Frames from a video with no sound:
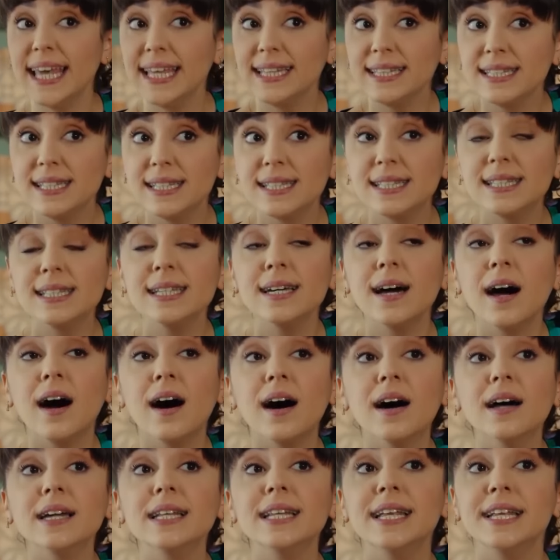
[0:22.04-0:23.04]
هالشخص
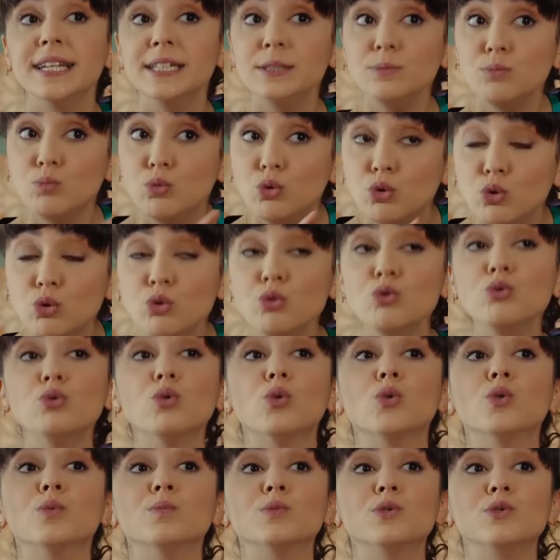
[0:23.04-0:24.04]
ترك بصمته على كل
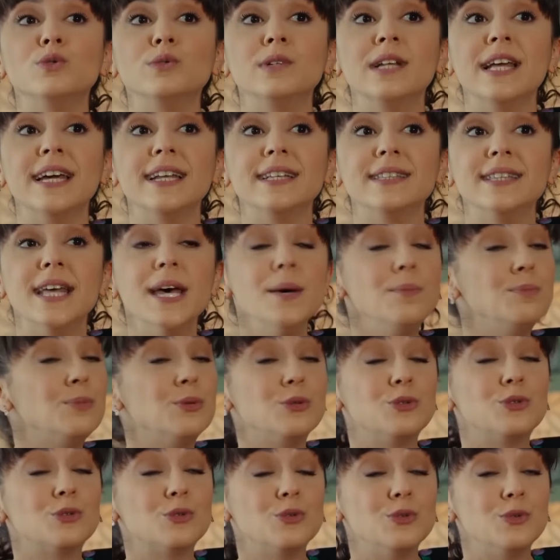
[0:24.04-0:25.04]
قوالب الجاتو
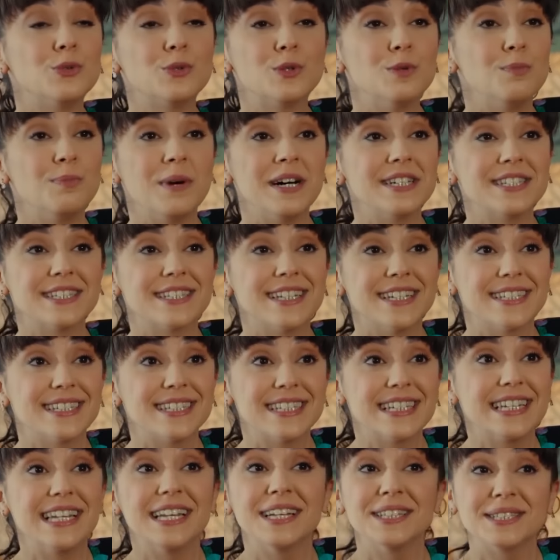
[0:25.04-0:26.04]
الطيبه اللي انعملت
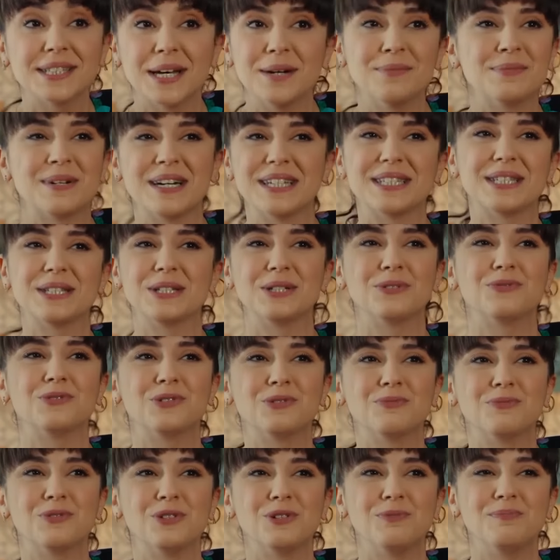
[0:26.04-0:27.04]
باعياد الميلاد
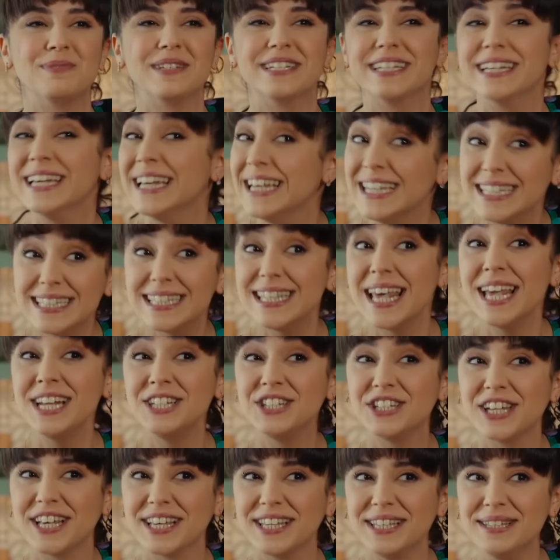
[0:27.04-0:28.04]
بهذا البيت من زمان
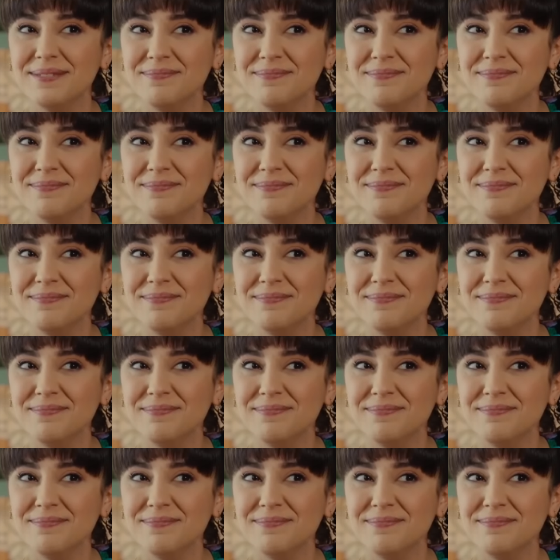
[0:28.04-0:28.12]
مين